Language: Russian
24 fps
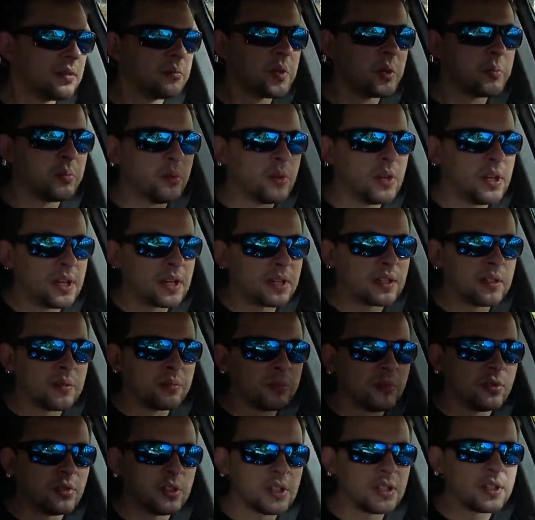популярный
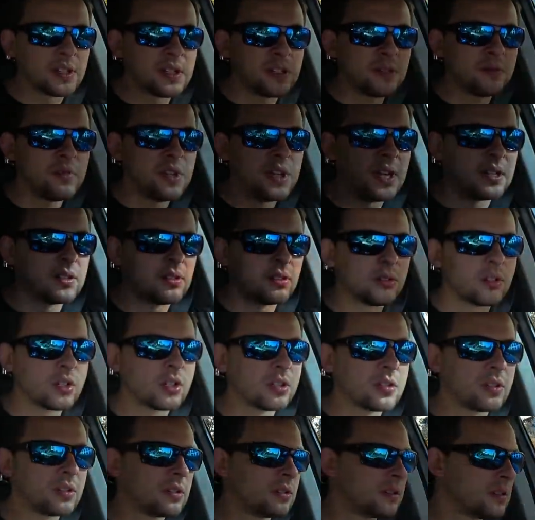блогер, семья
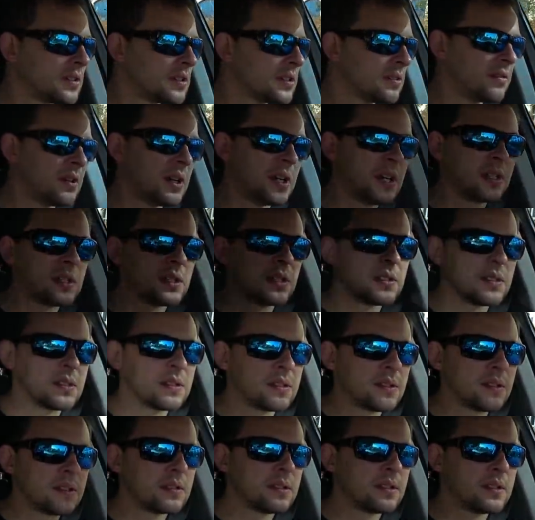тоже называется
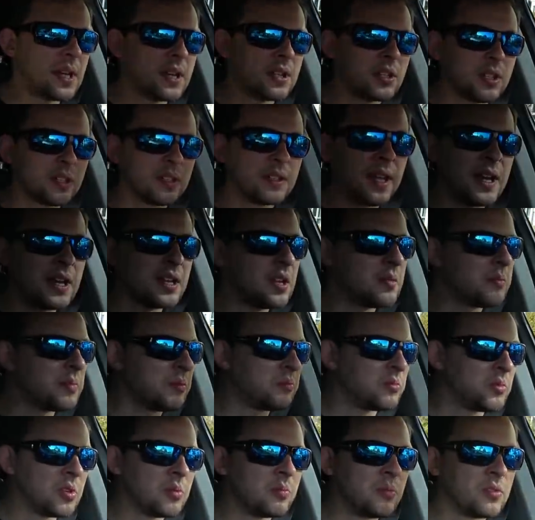Саша Таня,
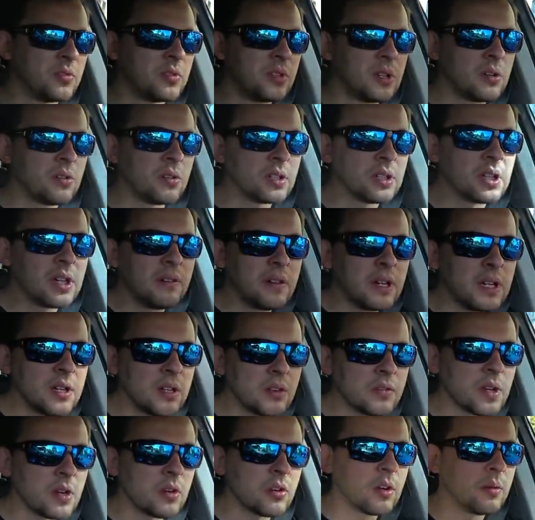по-моему. И он
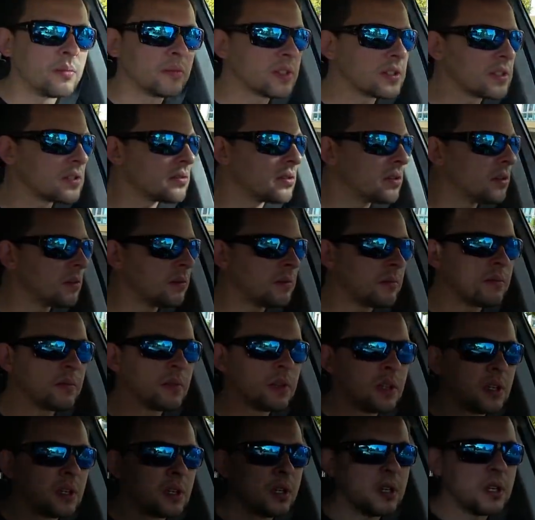говорил в каком-то своем
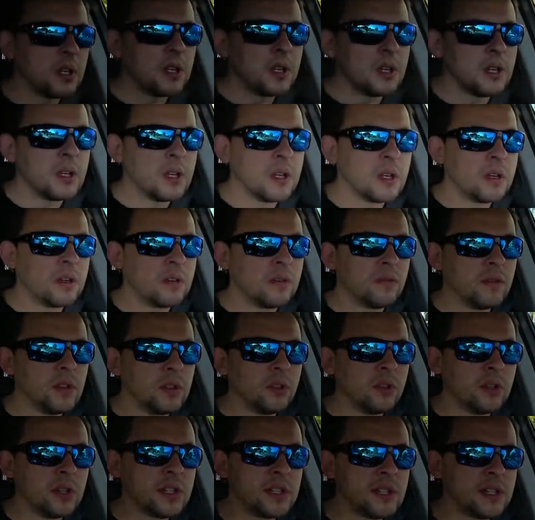
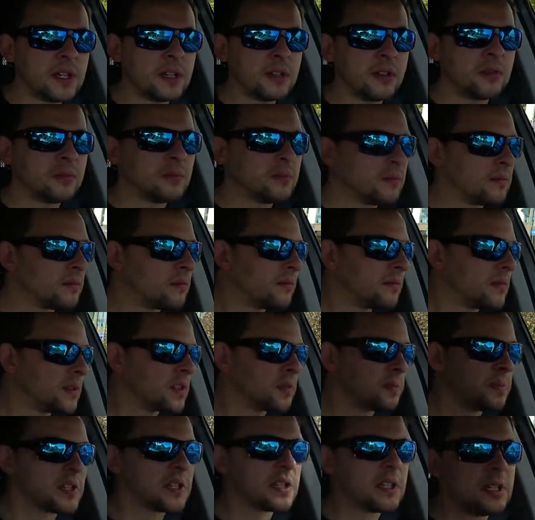видосе, одном
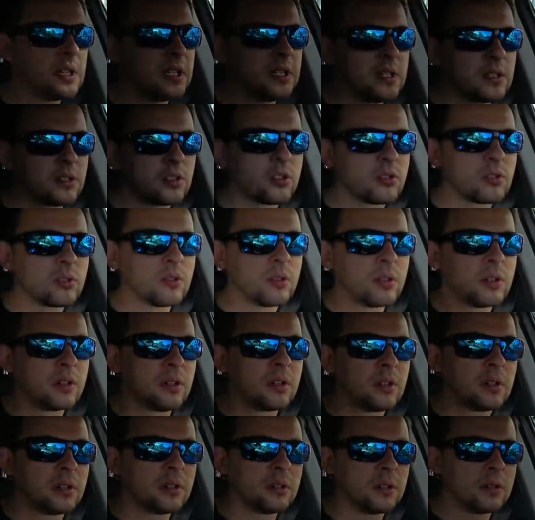из последних,
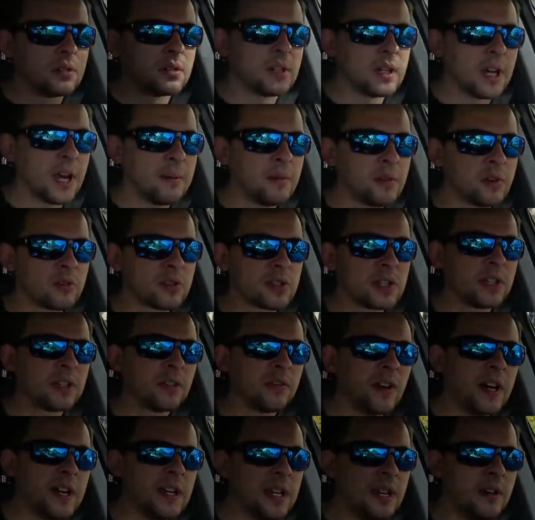что камеру за
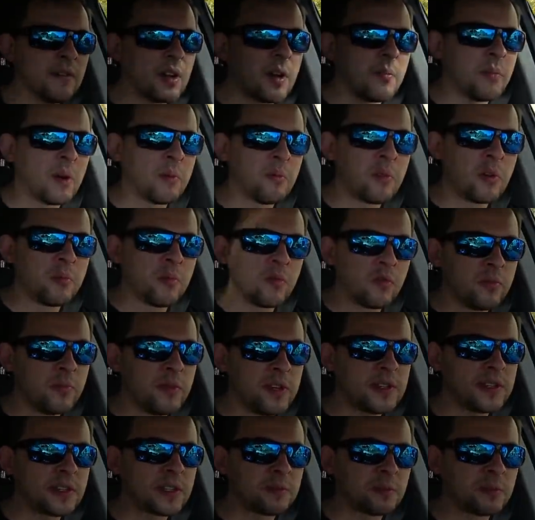2 евро, по-моему, в
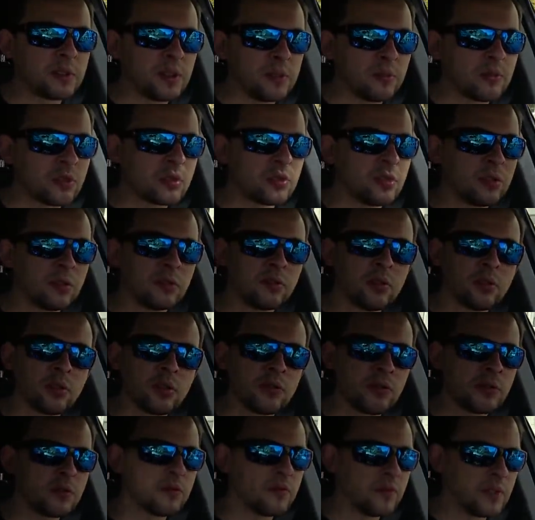месяц, потому что он тоже
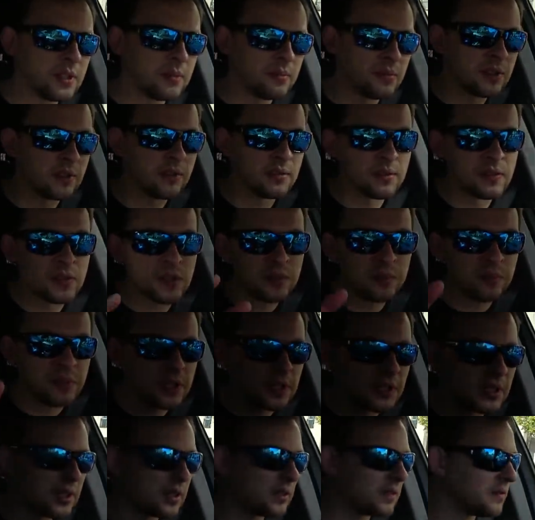все время на
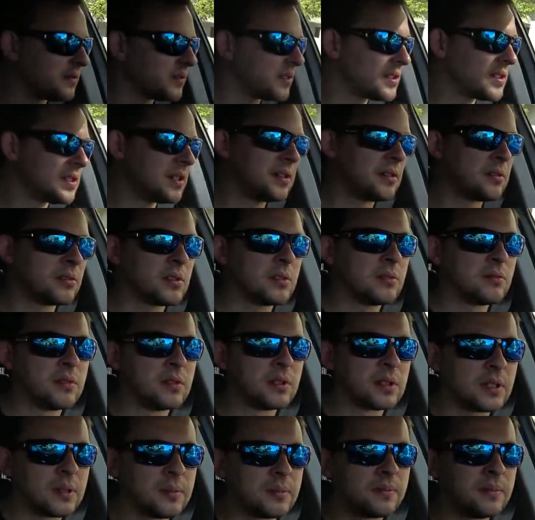велосипедах, везде у него
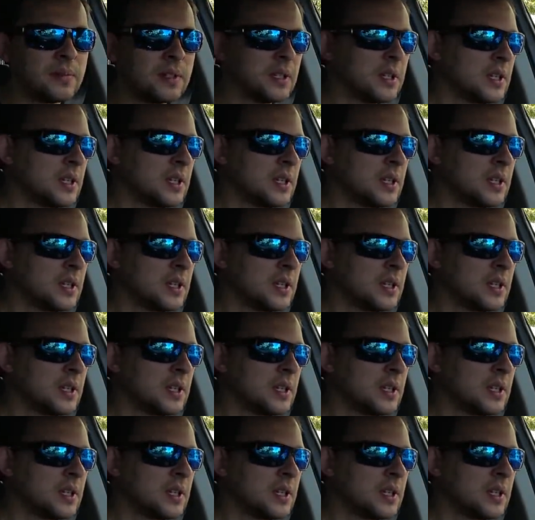там